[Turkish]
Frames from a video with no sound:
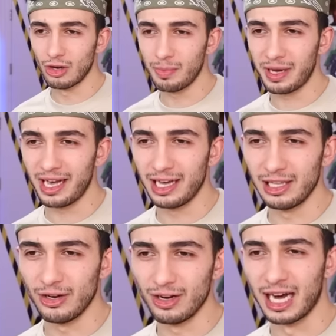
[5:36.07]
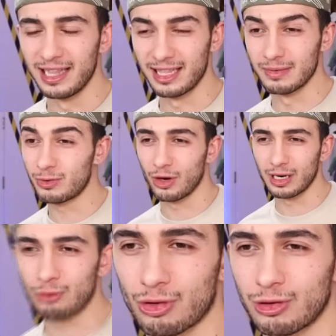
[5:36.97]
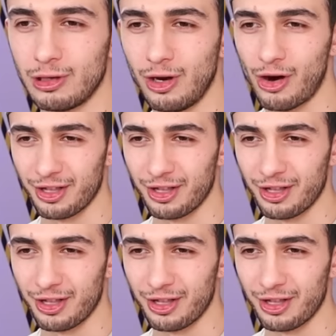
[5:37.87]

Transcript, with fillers: Sopayı alıyor kaldırıp sonra tutuluyor